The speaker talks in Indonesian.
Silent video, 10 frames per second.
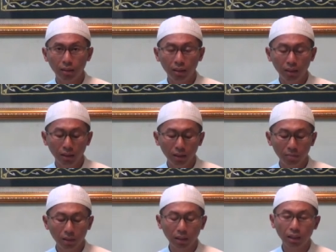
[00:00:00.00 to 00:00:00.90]
Allah
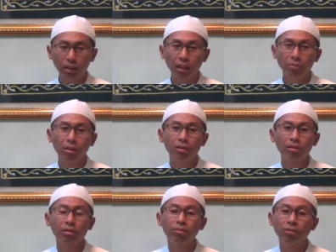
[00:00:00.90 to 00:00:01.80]
ingin menekankan bahwa
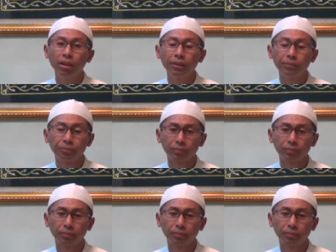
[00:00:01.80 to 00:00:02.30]
semua